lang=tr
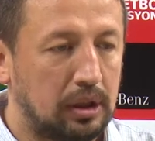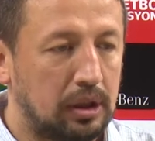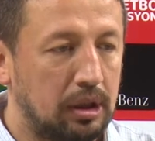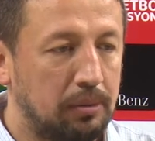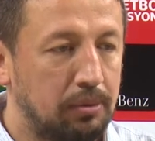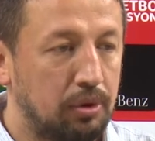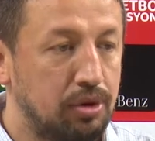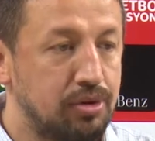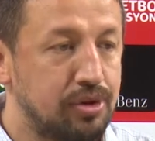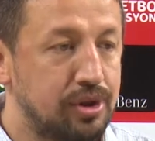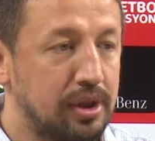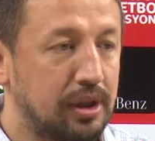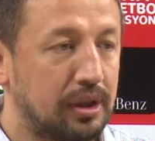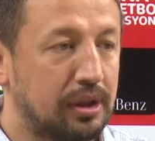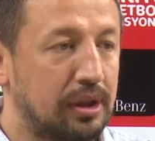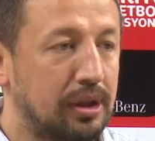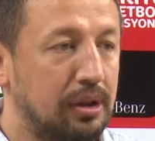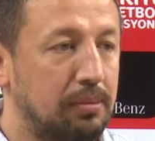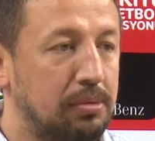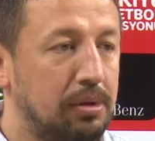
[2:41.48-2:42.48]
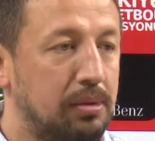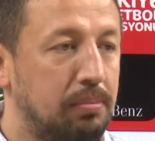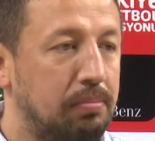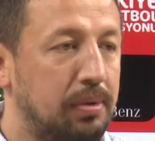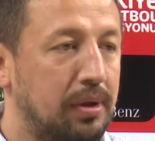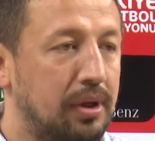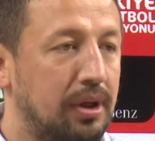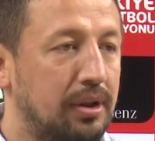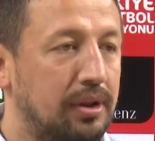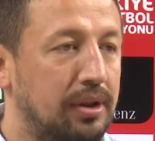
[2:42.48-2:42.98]
Tabii öncelikle bir
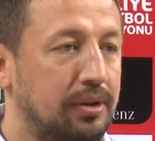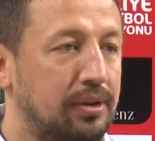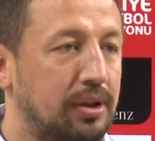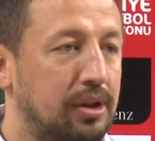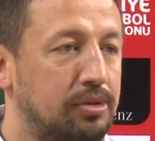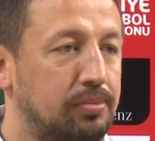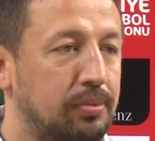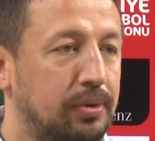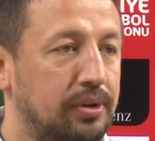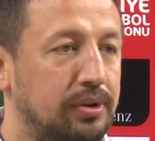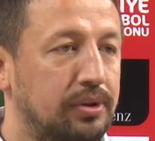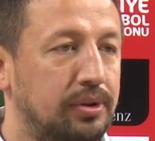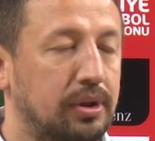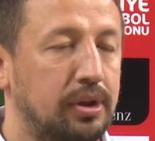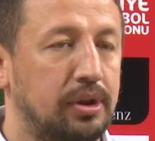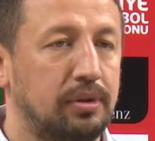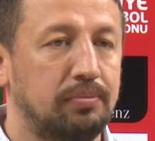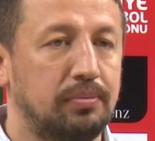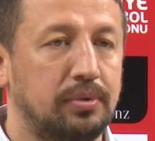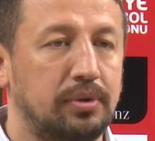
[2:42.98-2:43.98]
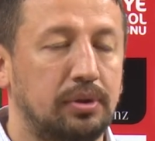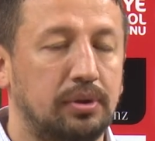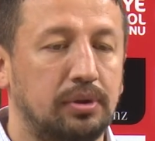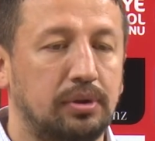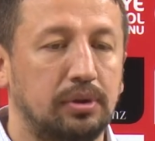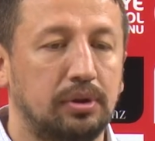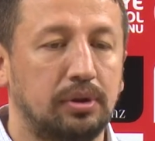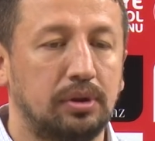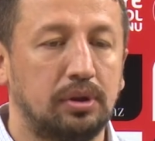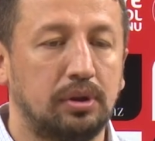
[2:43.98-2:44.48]
parantez açmak istiyorum.
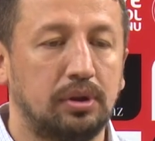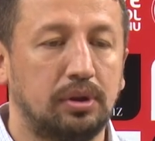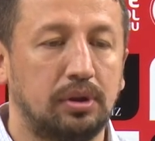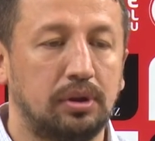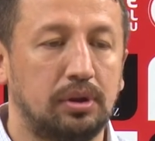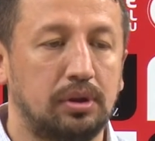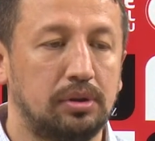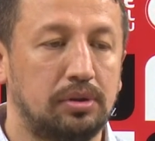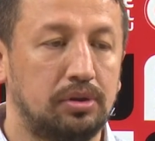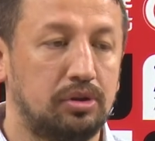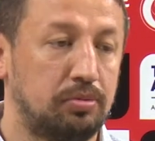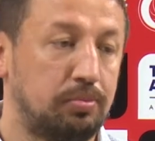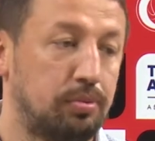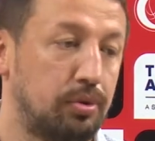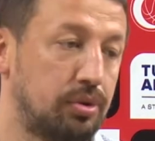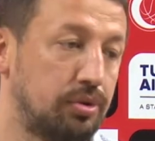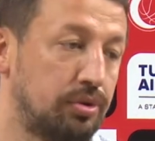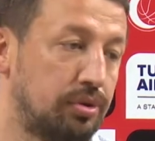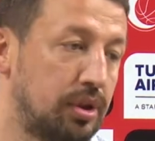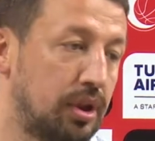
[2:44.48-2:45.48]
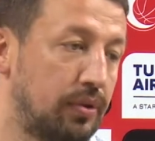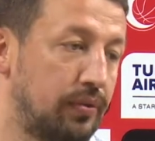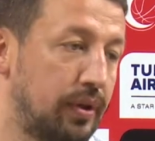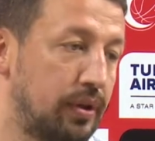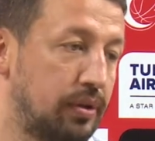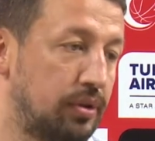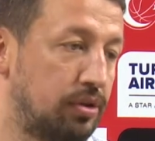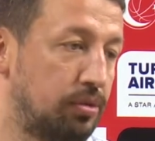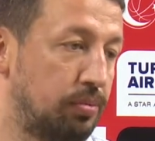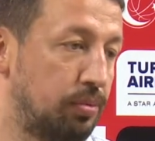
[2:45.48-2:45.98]
E, sporu
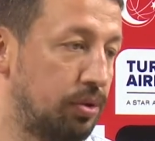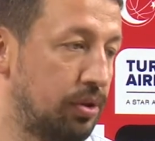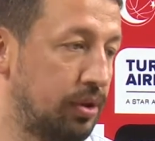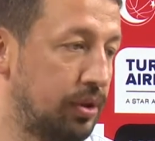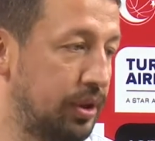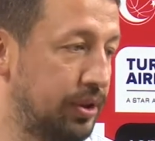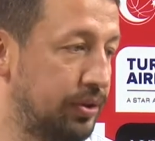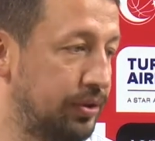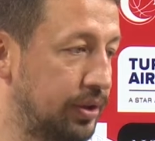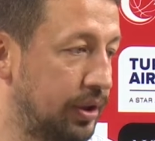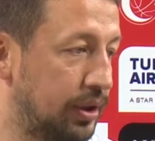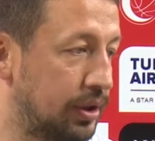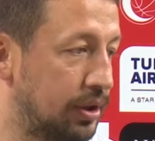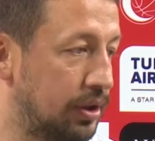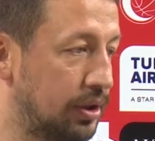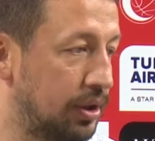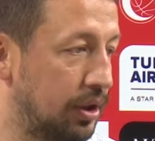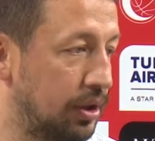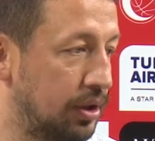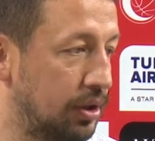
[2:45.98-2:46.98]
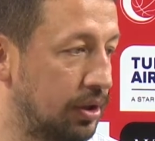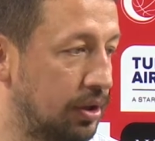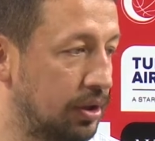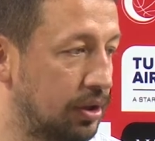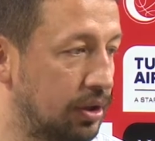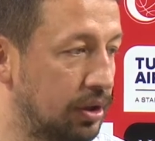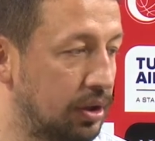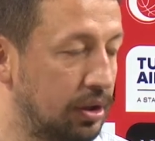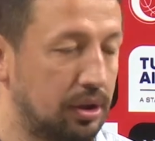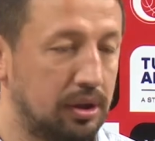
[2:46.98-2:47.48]
seven, sporu destekleyen
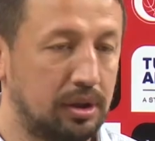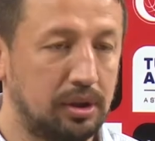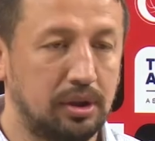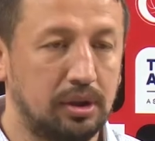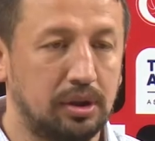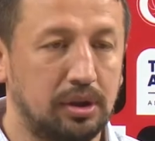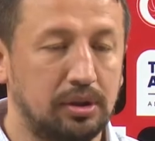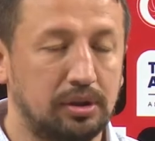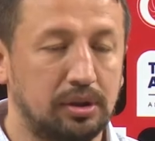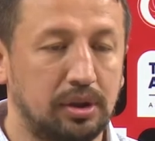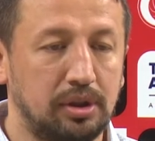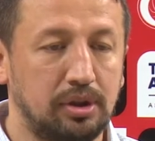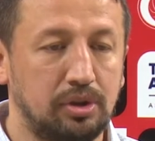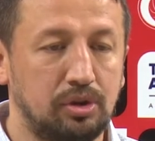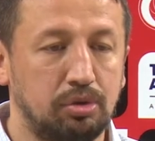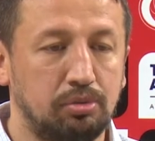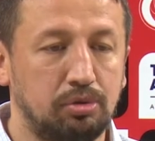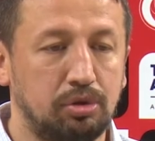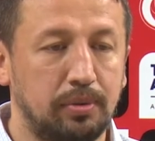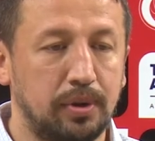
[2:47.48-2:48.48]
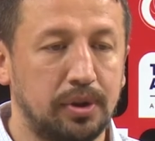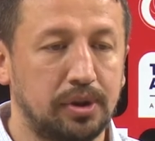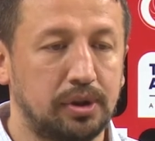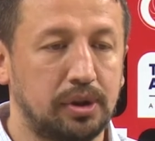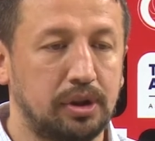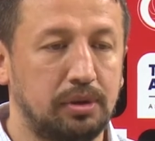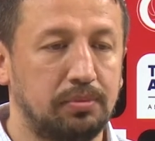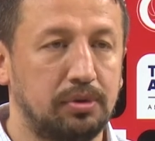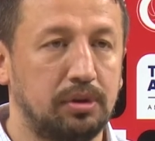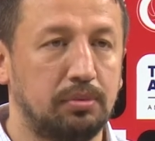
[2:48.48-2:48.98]
e, Sayın
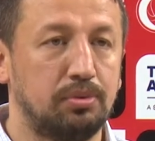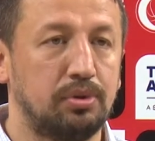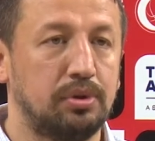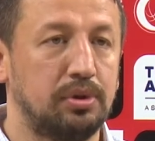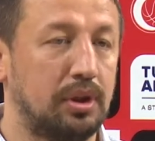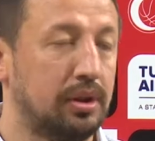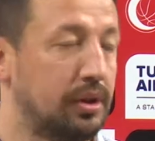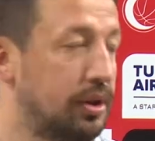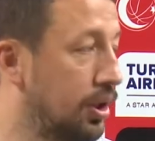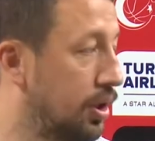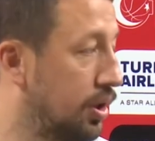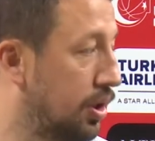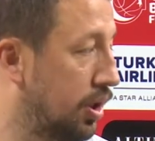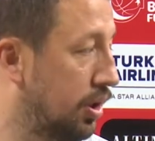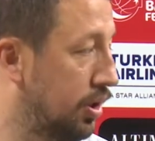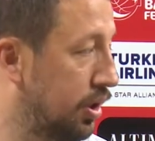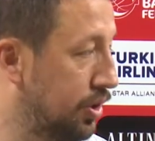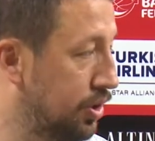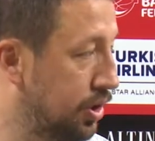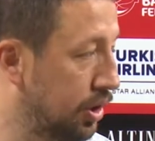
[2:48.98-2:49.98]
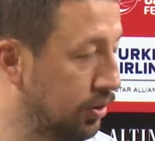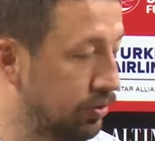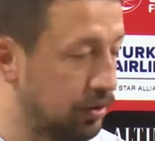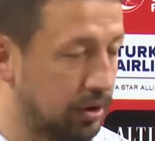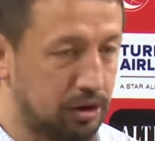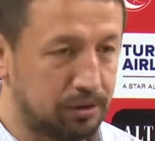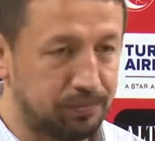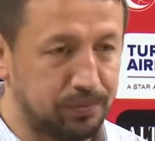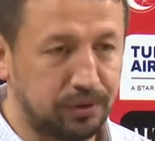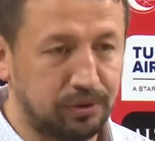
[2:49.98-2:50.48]
Cumhurbaşkanımıza buradan tekrar teşekkür
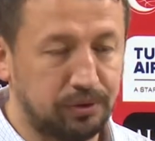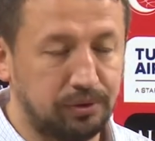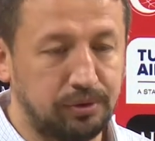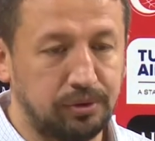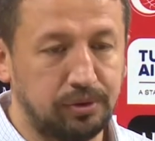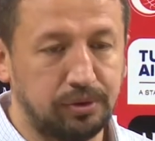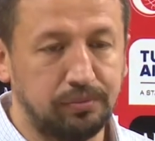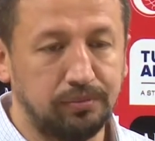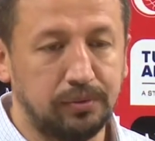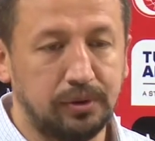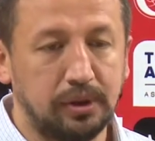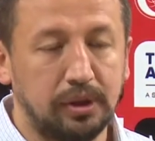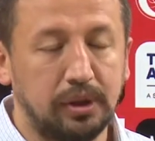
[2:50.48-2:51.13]
etmek istiyorum.